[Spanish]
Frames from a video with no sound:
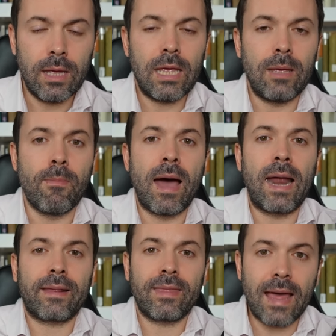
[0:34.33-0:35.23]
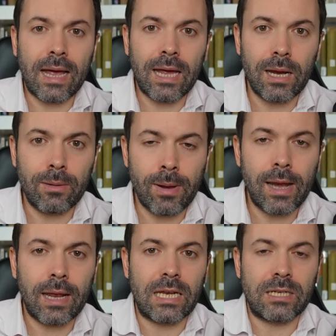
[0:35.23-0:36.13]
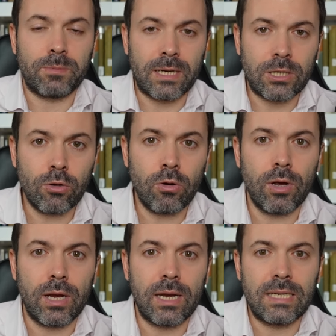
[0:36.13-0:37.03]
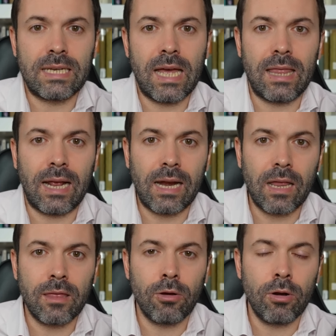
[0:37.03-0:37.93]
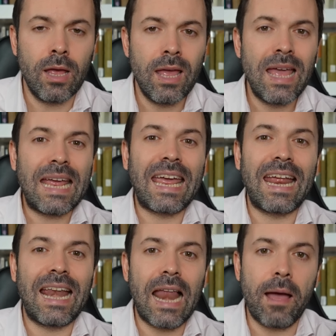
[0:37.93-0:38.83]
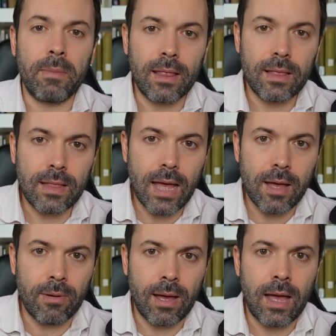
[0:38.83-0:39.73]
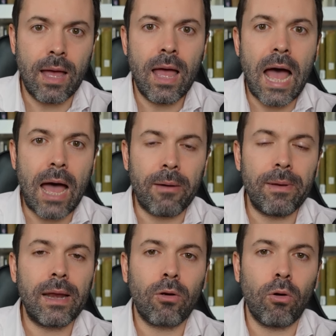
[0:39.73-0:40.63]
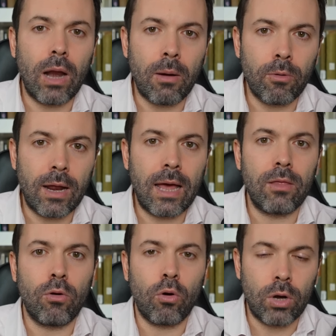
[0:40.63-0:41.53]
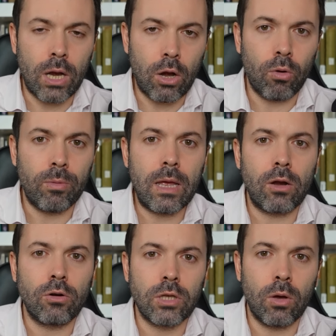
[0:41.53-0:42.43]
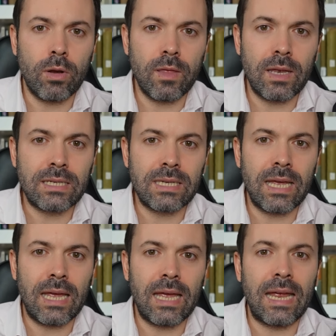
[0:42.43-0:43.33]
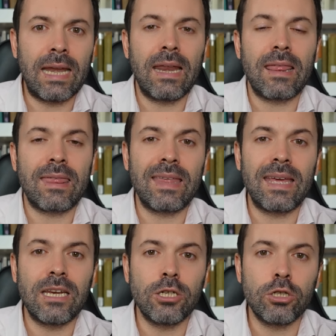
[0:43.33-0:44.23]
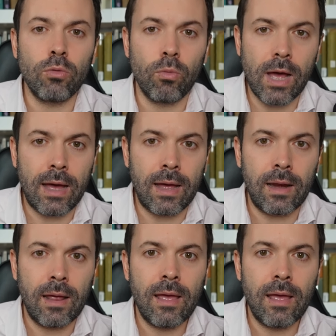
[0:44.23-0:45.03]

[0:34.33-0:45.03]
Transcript: Y Mark Zuckerberg expresó en esa declaración que lamentaba haber colaborado con el gobierno estadounidense en censurar